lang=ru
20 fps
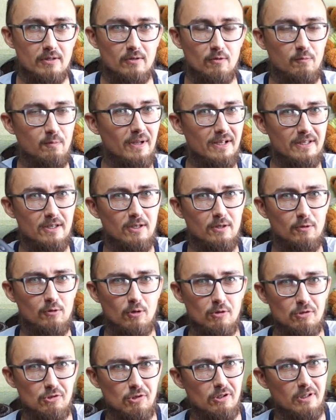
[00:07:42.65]
Но в плане не
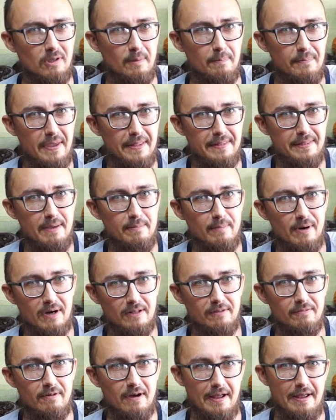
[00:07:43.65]
то, что это 5D
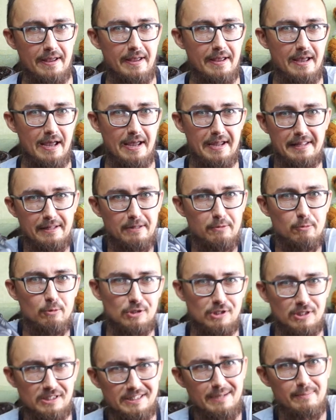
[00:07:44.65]
Mark II, это
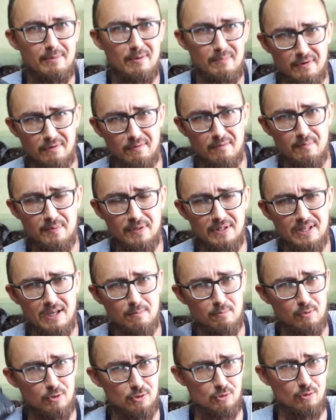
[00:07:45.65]
тот же самый первый
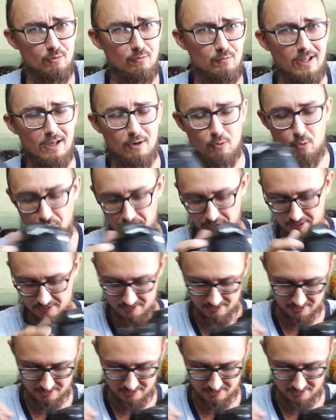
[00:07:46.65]
пятак, просто он второй.